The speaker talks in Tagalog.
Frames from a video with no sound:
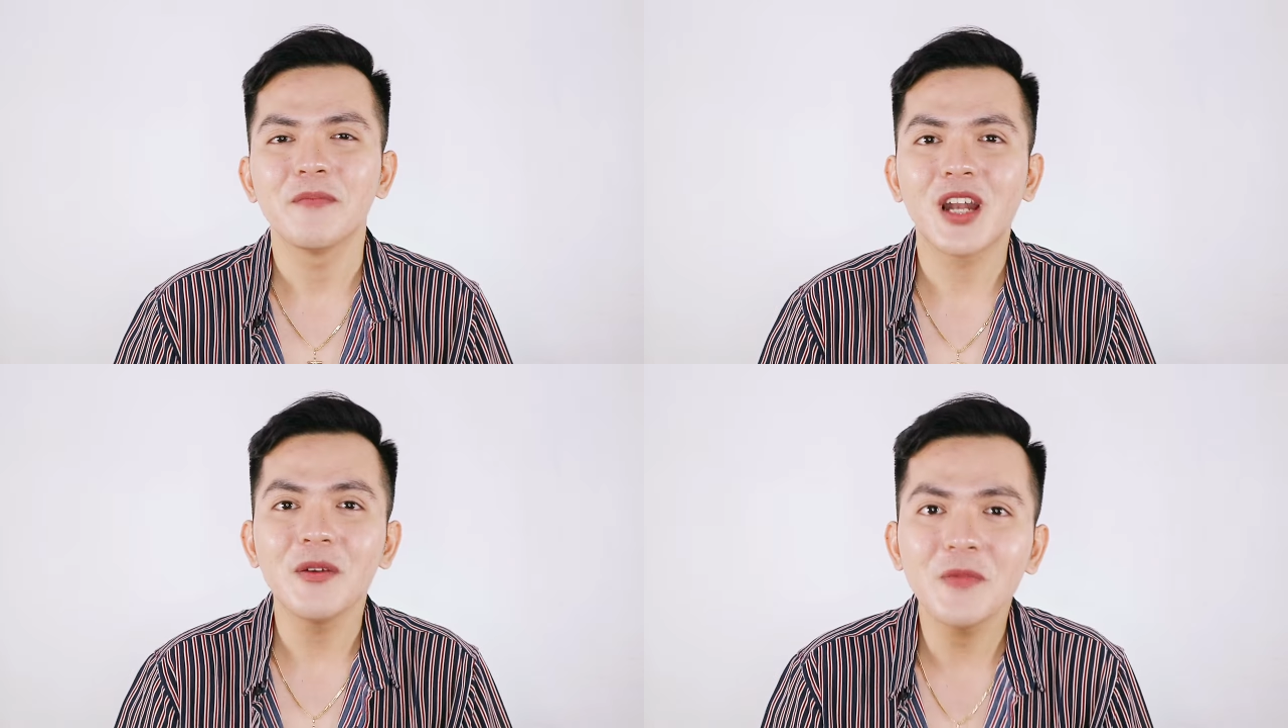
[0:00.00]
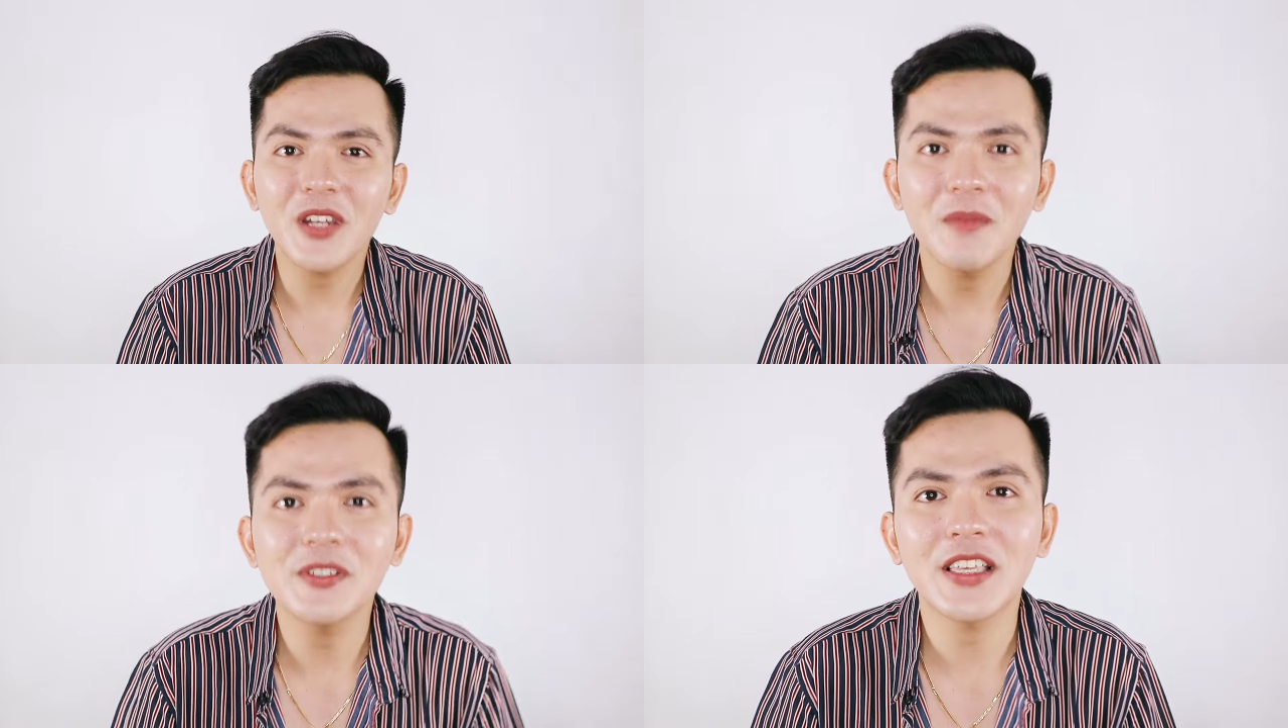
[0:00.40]
Maraming
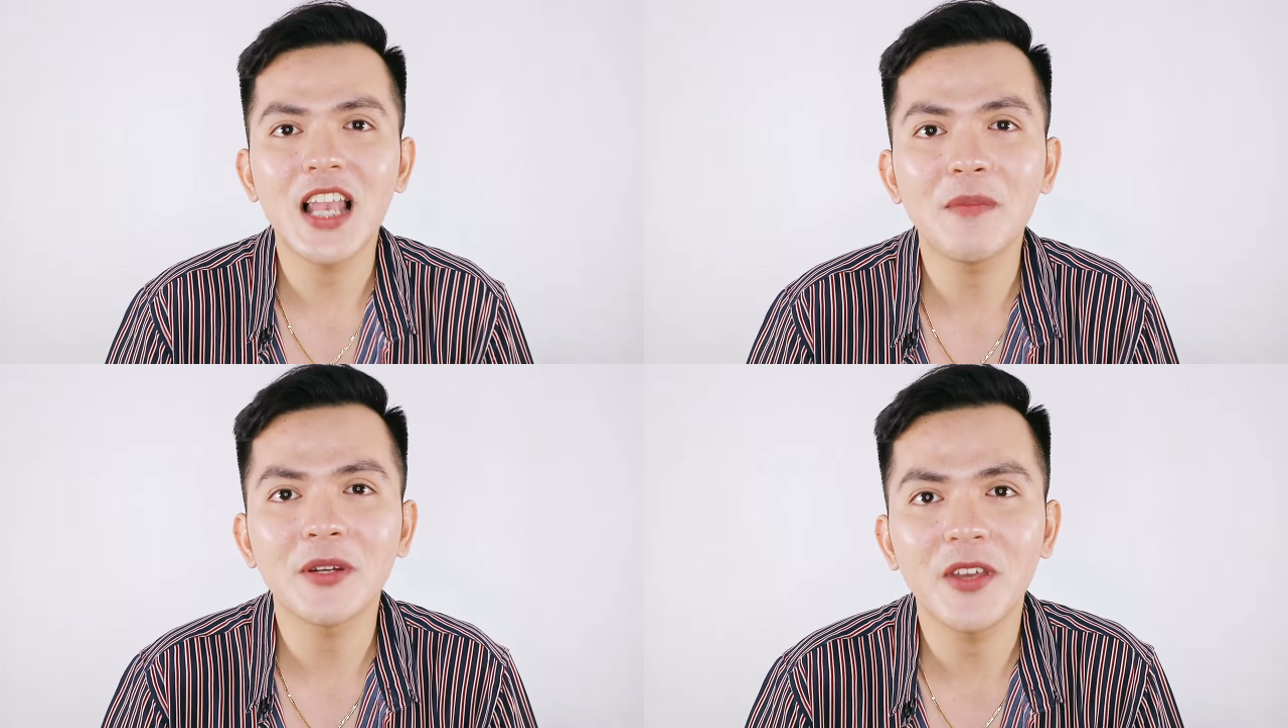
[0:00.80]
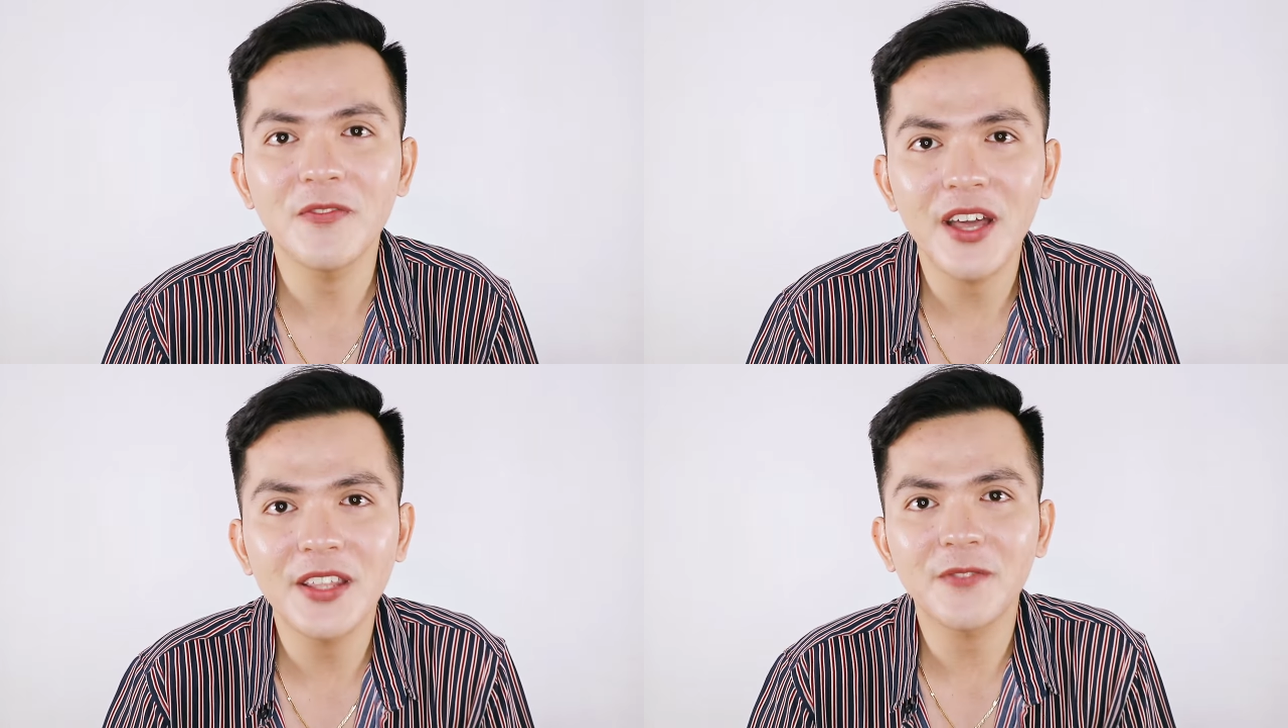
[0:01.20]
maraming salamat
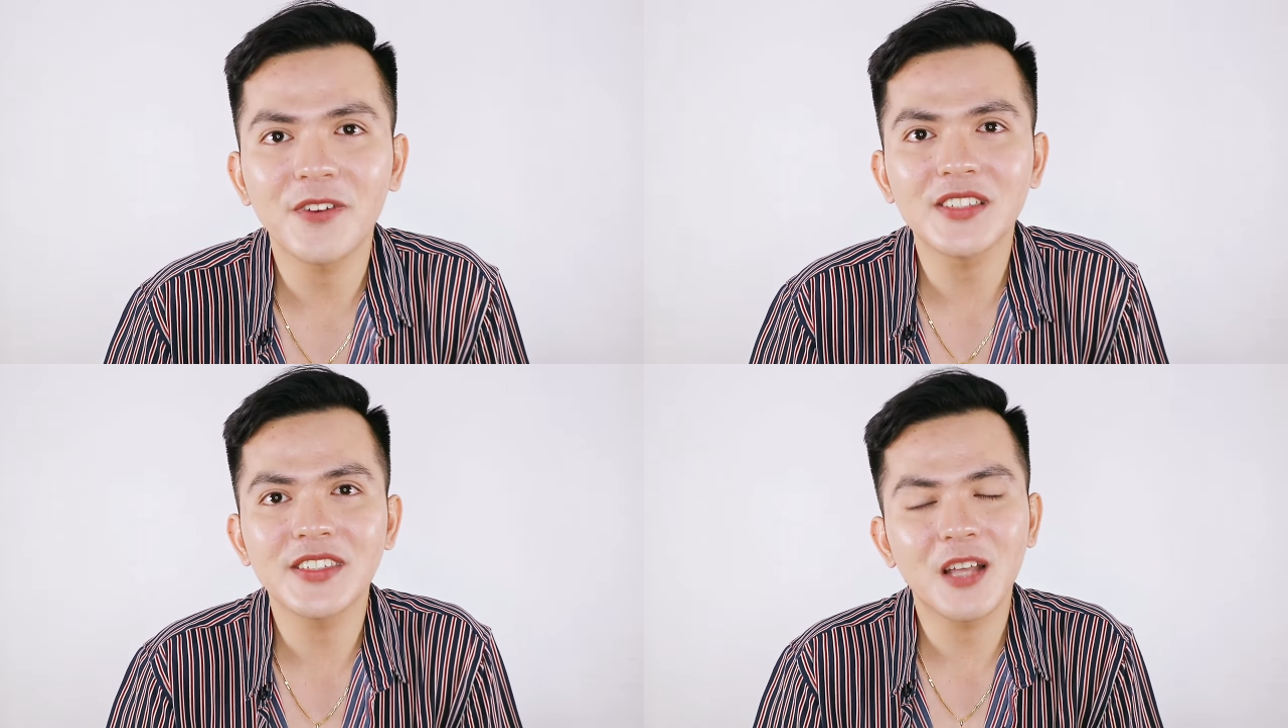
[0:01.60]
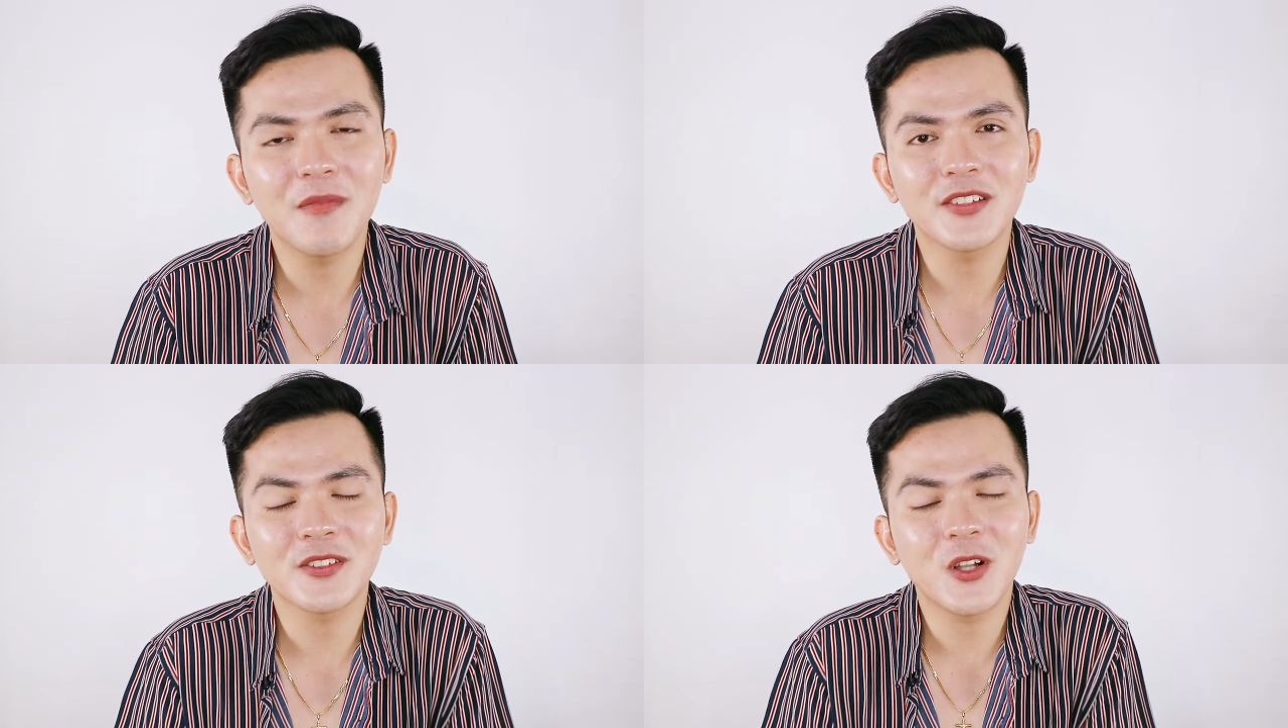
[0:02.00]
my vanity friends.
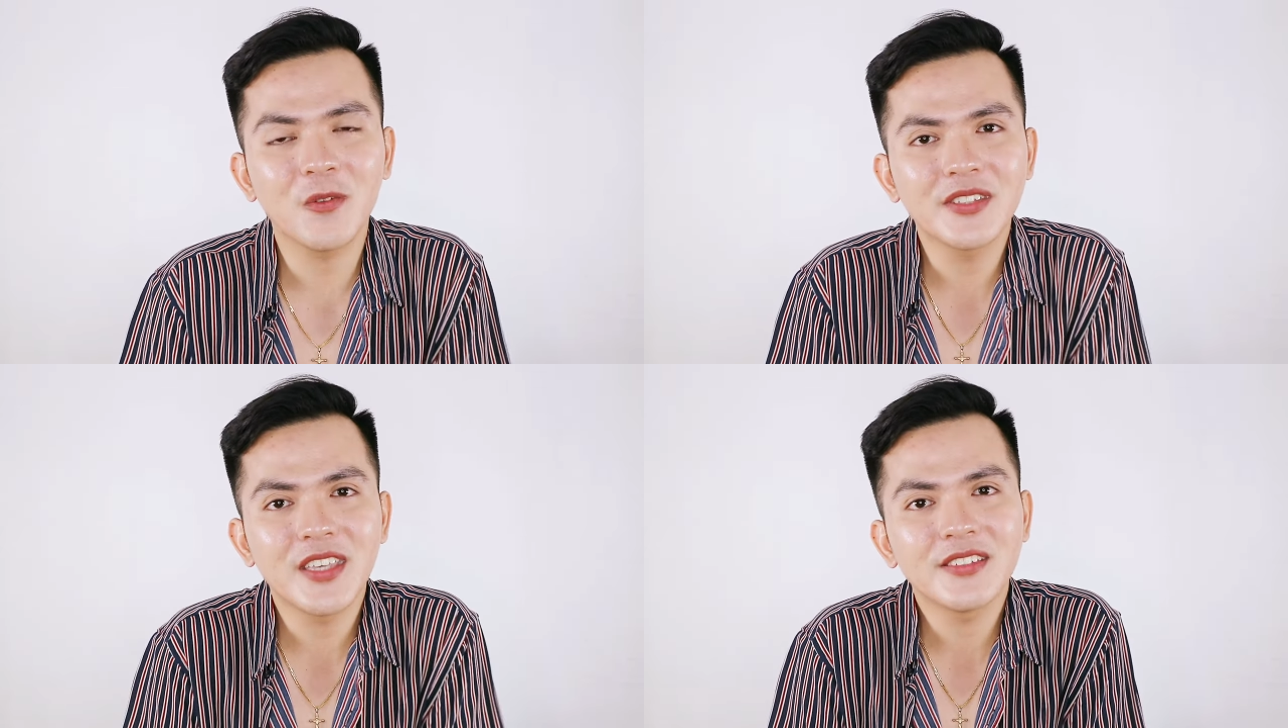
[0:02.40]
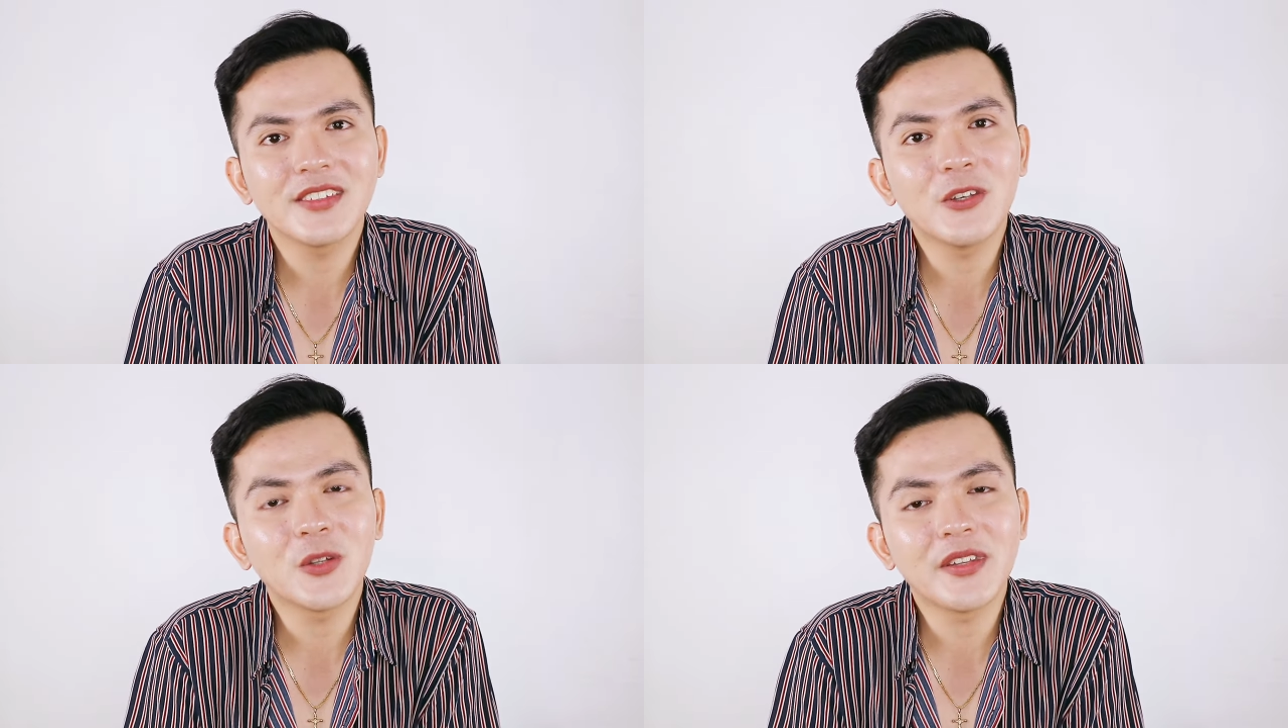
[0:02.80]
God bless us always
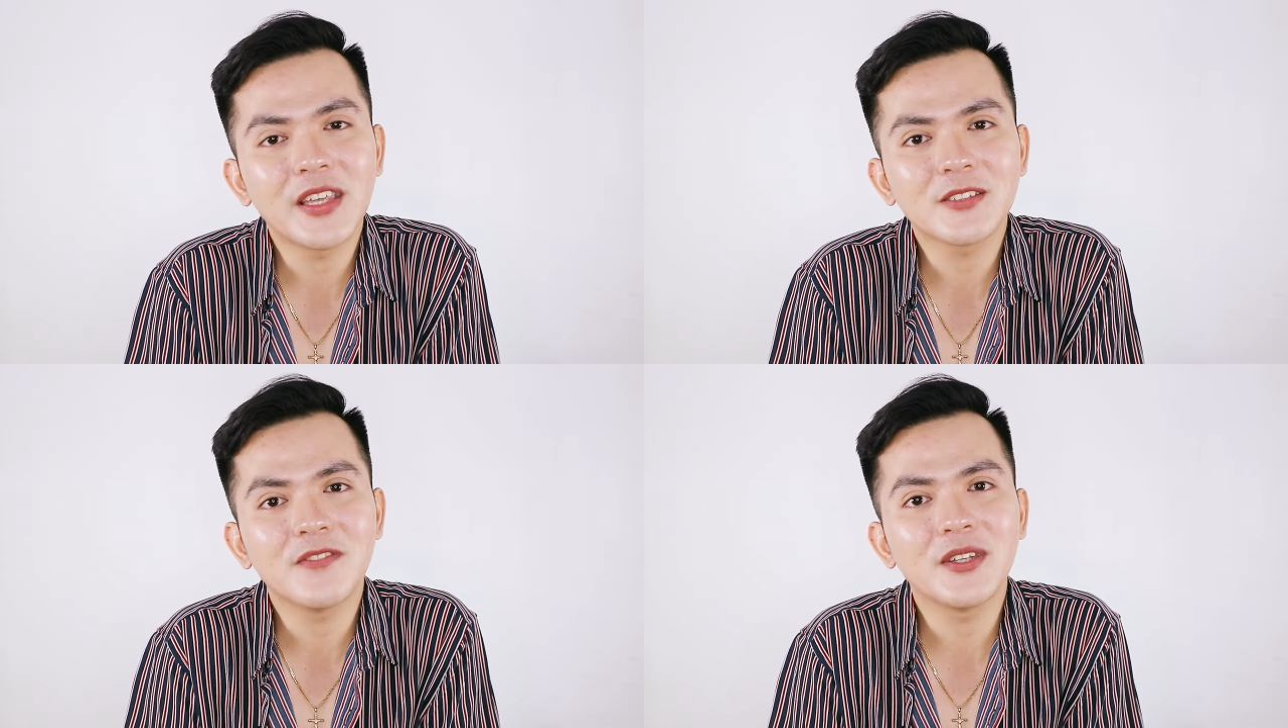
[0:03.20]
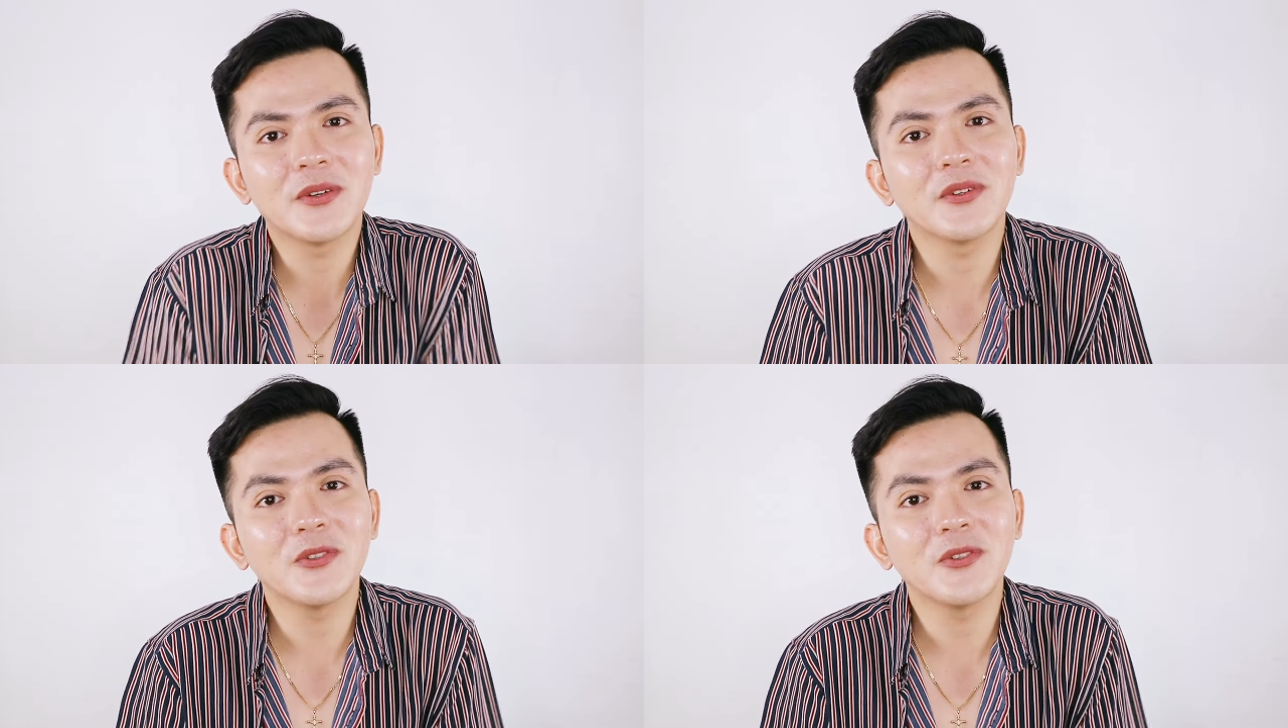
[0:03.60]
and see you on my next video.